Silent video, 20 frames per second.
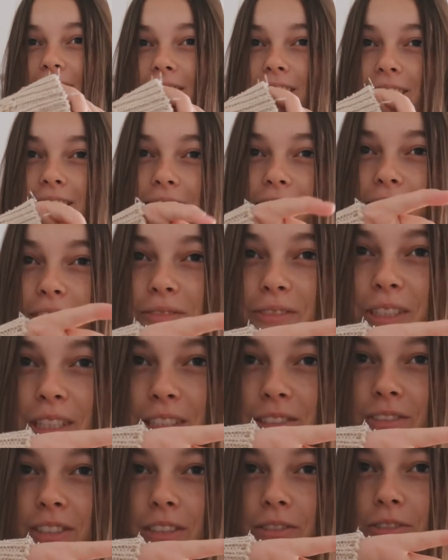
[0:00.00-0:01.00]
зацените мой
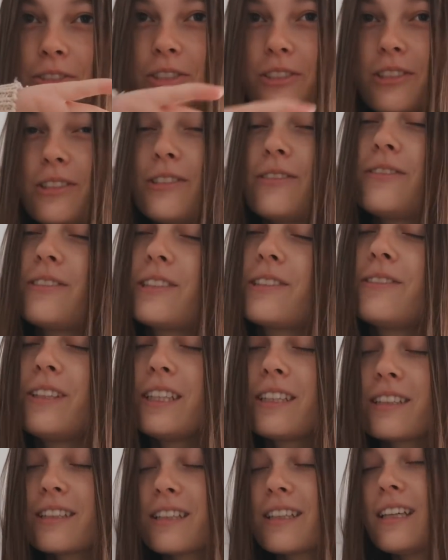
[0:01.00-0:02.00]
разваливающийся
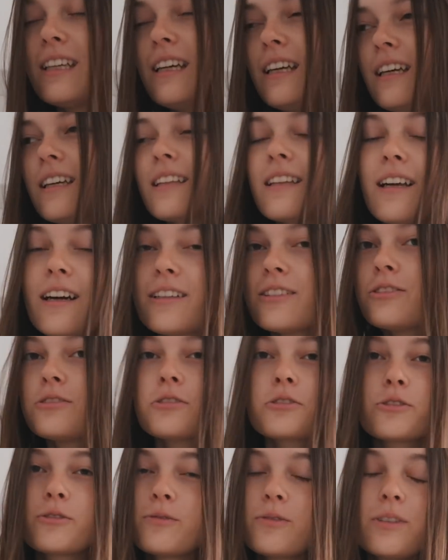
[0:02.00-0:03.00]
свитер. Так
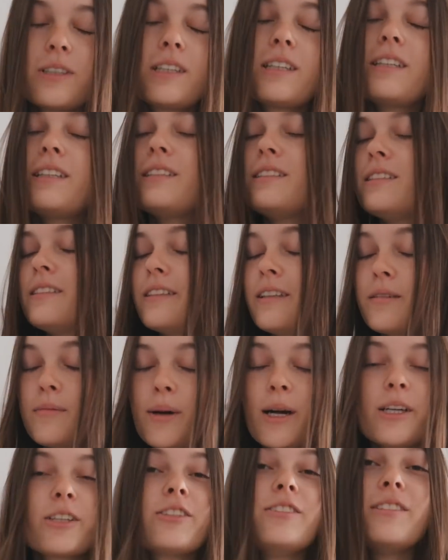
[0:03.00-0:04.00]
должен выглядеть
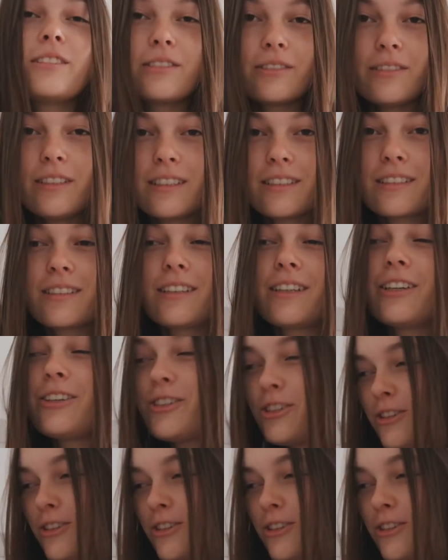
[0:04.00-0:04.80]
домашний свитер, я